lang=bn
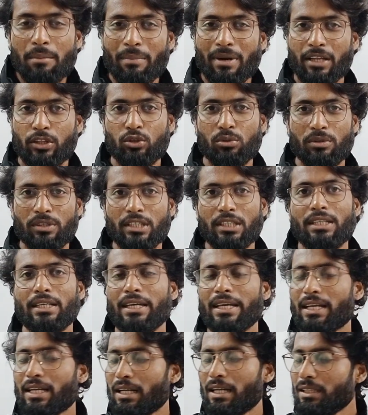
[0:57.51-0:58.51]
মানে তোমাদের
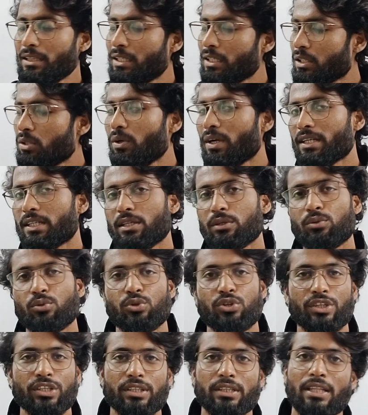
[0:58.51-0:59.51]
এখান থেকেও একটা
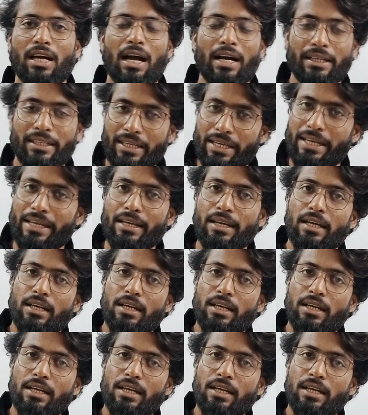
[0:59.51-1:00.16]
কোশ্চেন থাকে